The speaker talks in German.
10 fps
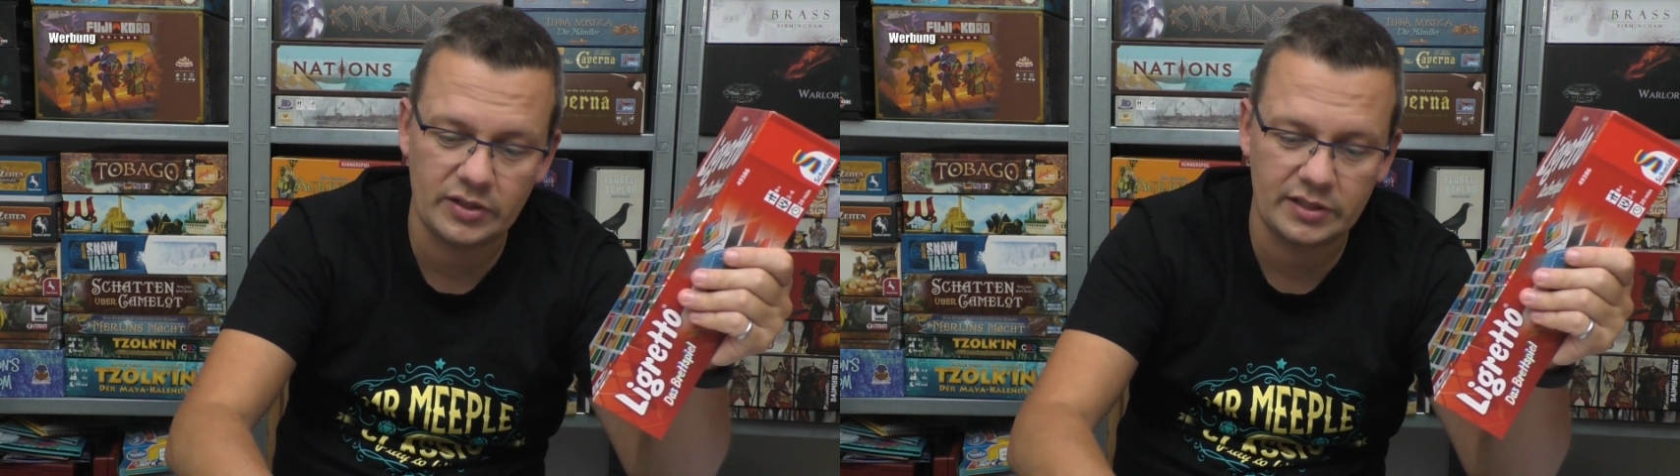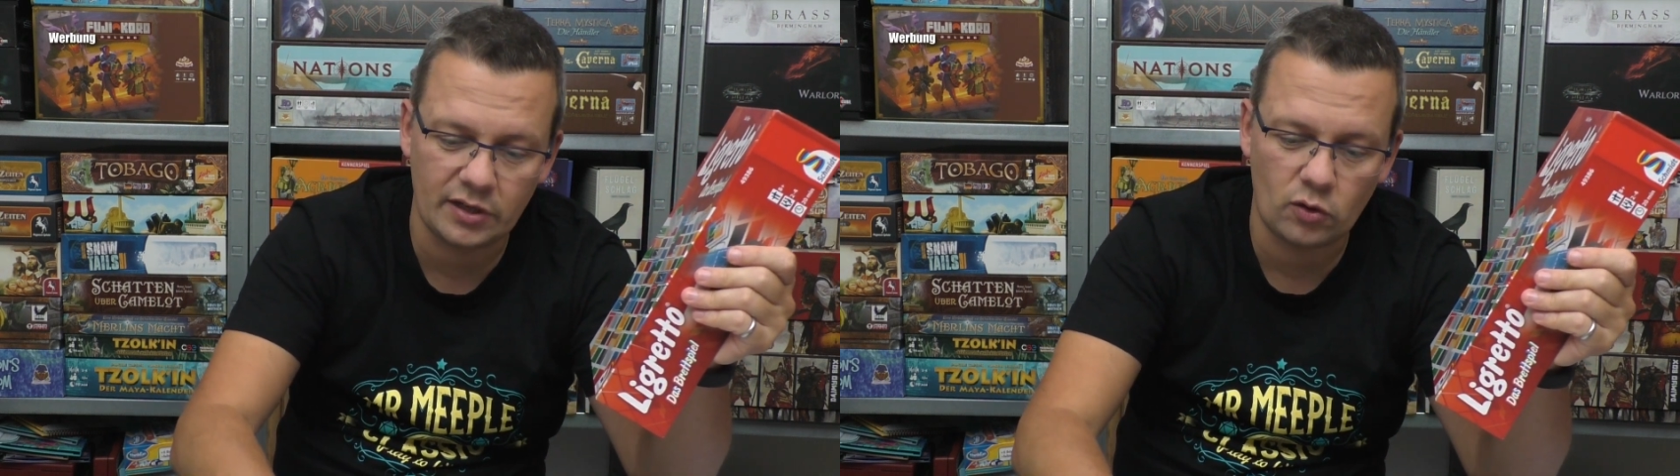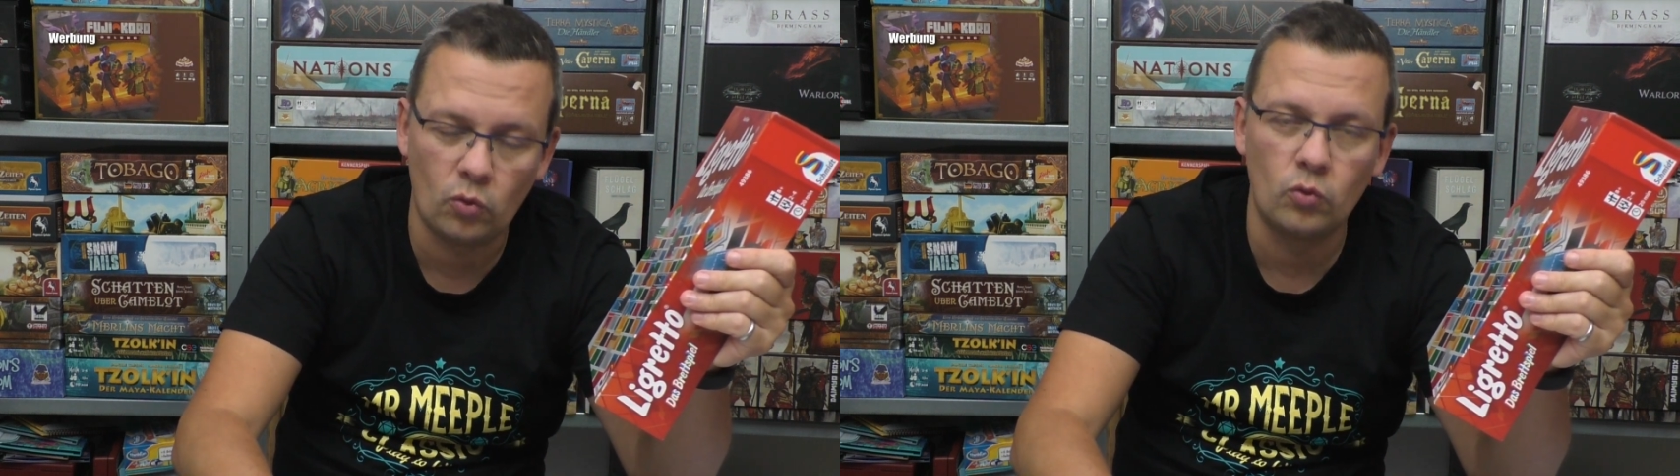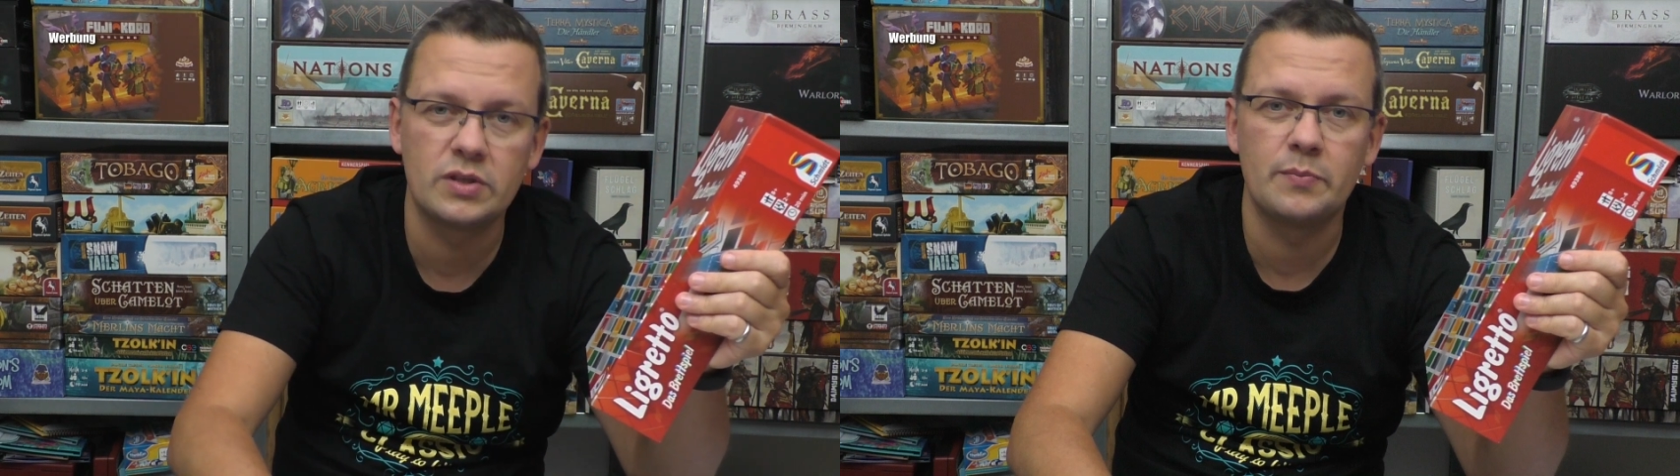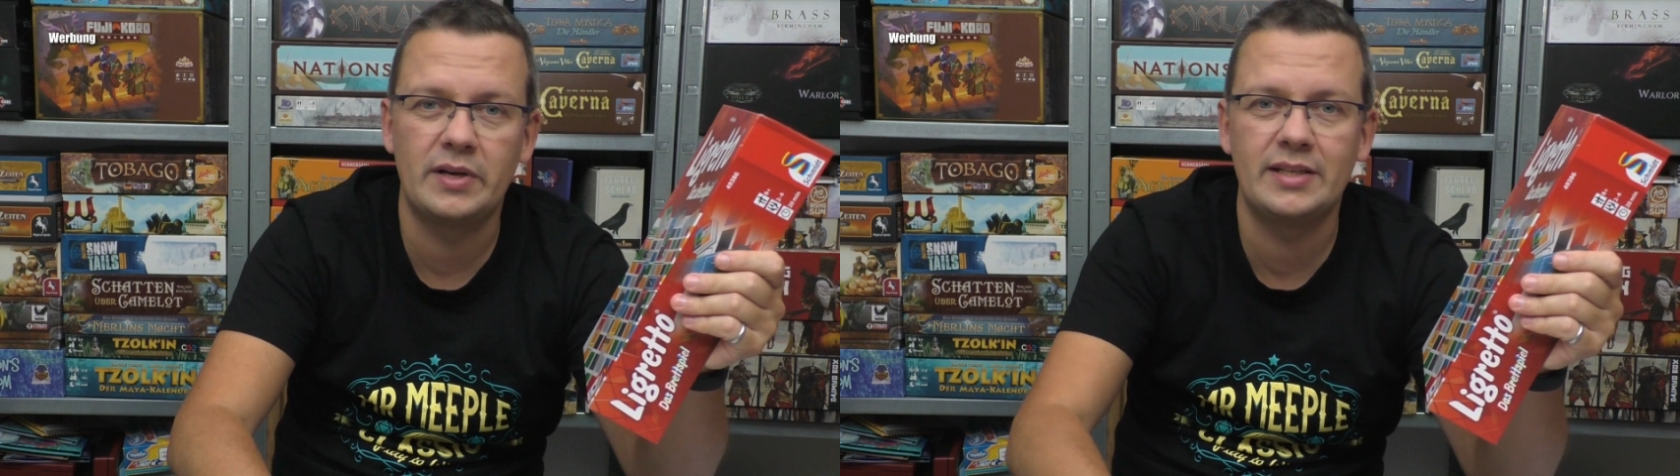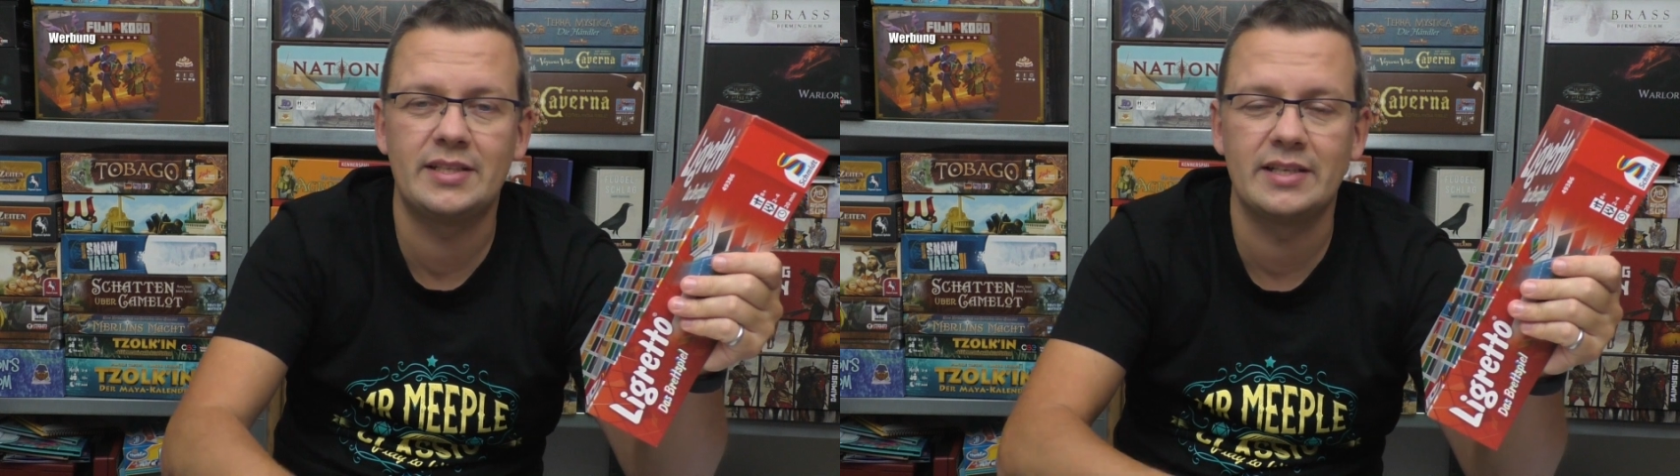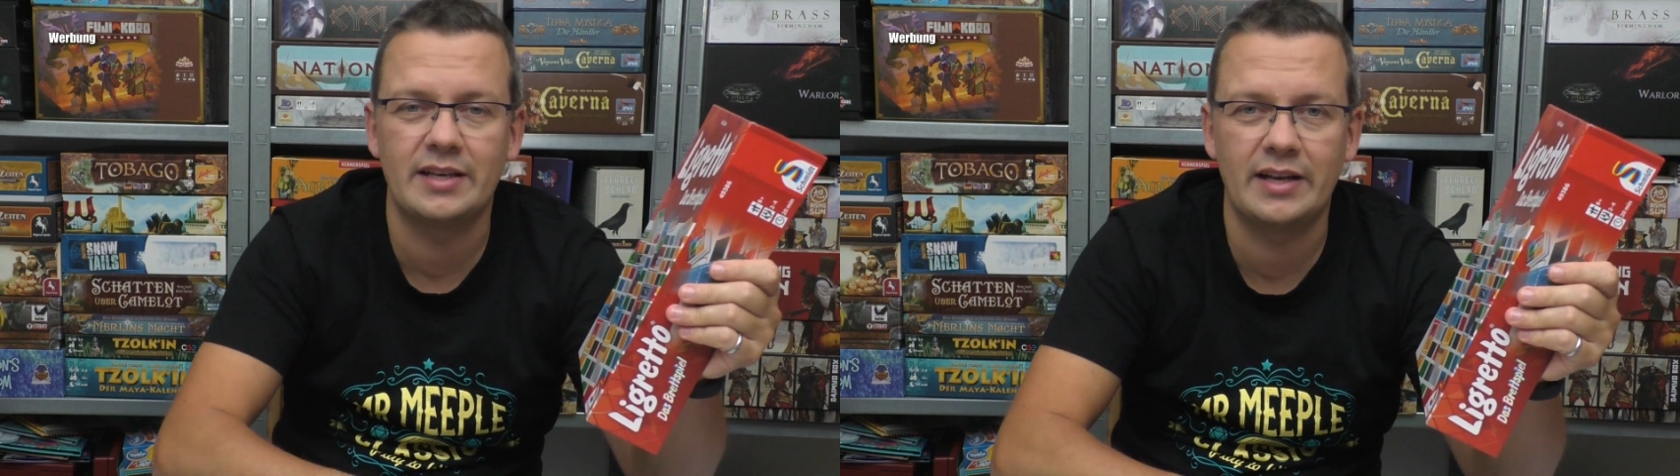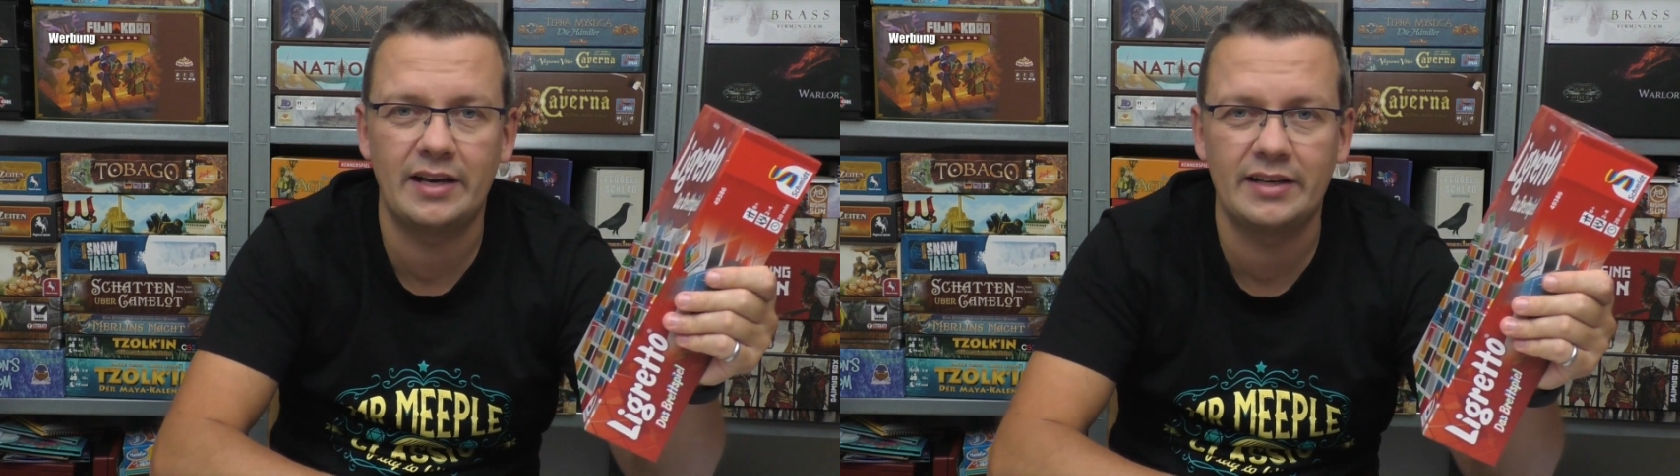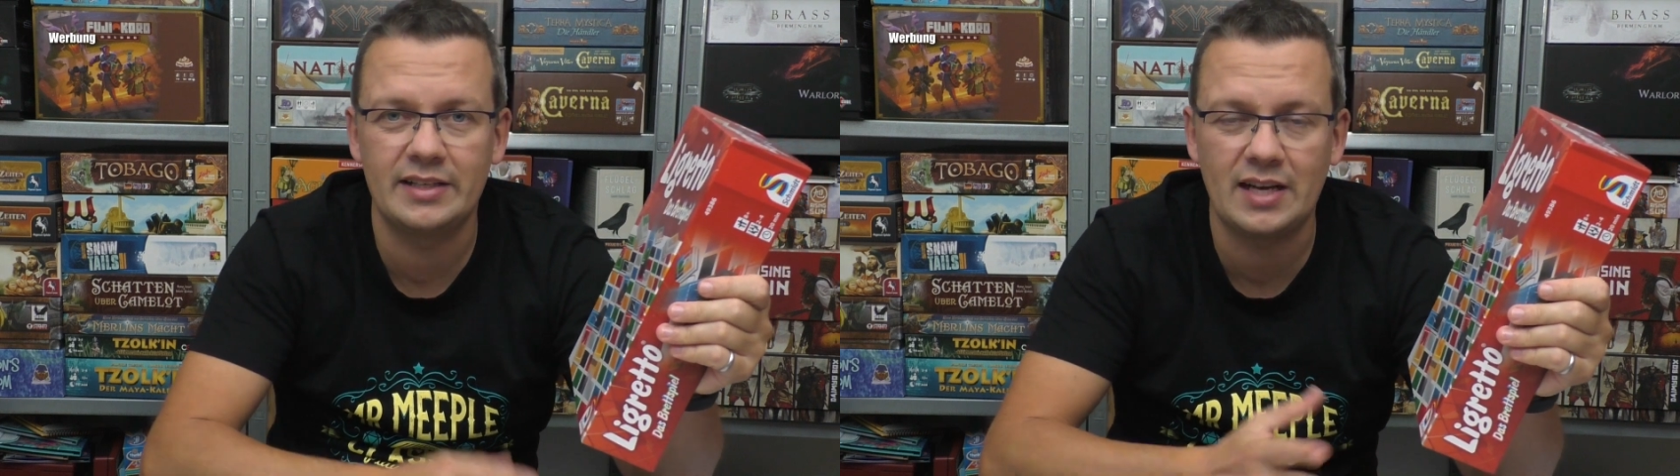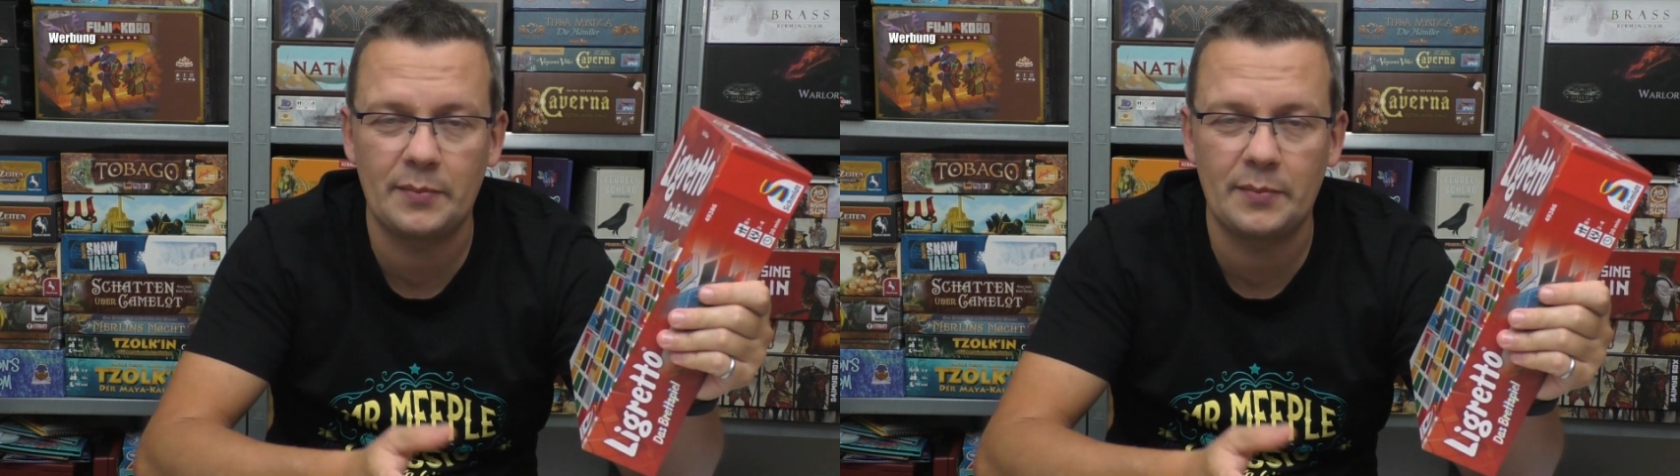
dieser großen Plättchen dann angeht,